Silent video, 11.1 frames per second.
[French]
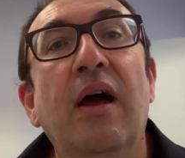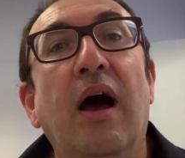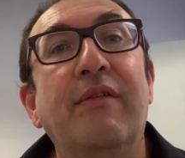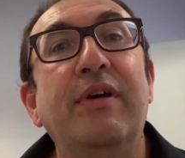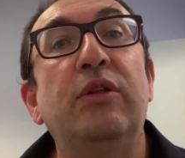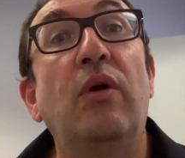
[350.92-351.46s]

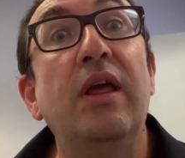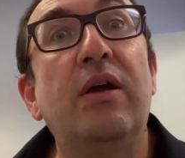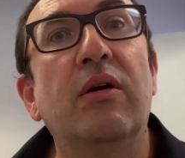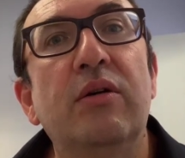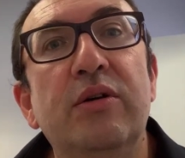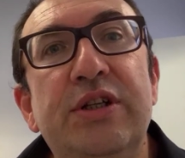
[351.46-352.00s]
avec de
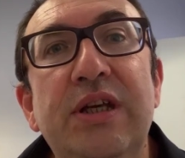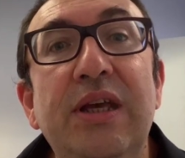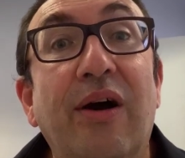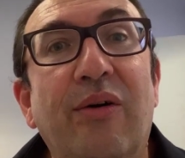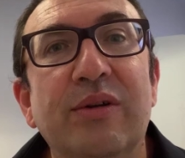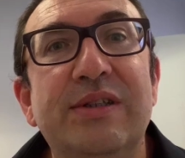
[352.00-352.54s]
l'écologie
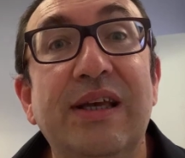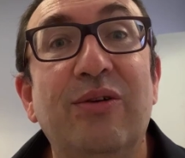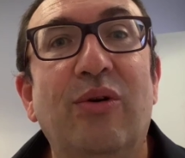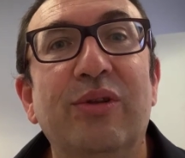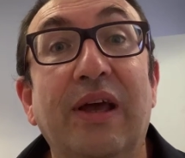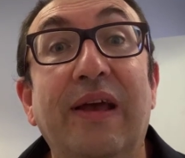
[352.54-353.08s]
en cette
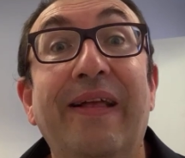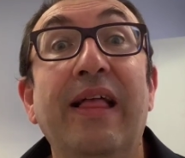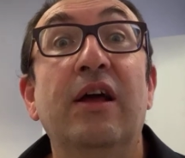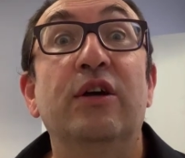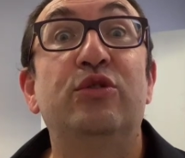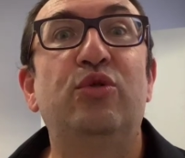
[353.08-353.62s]
rentrée.
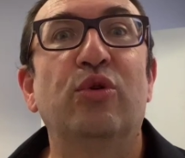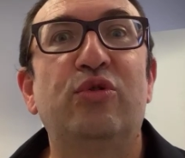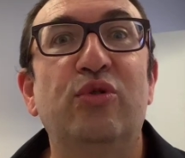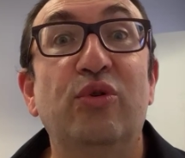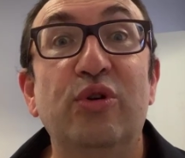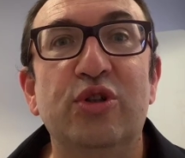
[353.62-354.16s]
Sur
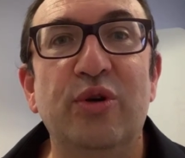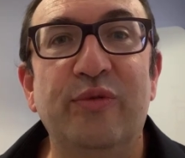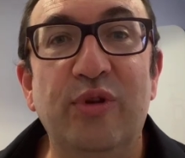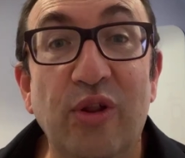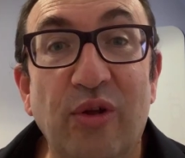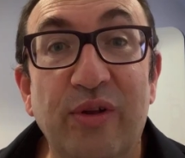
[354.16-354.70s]
ce, je vous
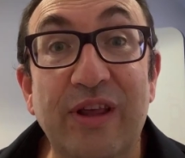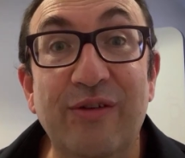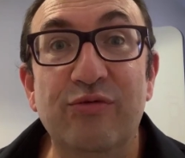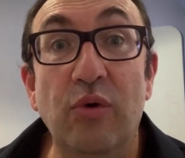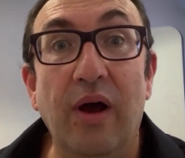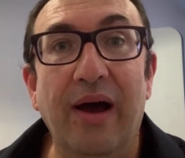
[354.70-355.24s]
vous donne
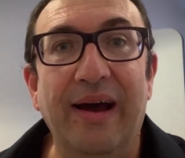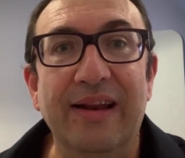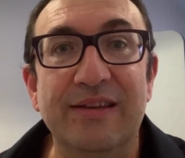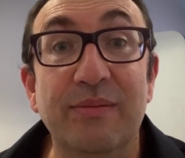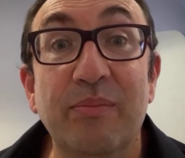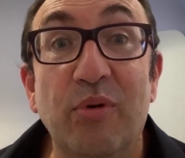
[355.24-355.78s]
rendez-vous à la
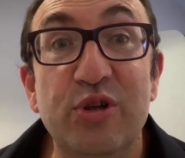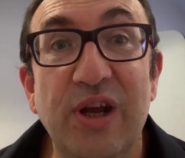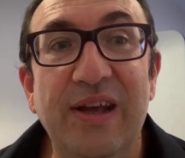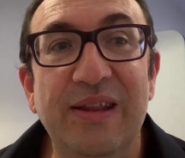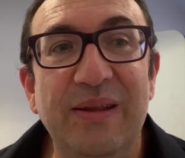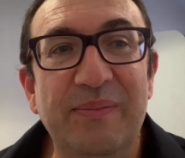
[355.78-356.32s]
semaine
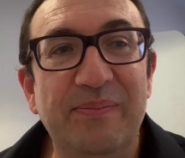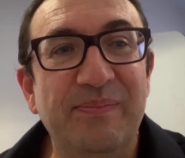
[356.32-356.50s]
prochaine.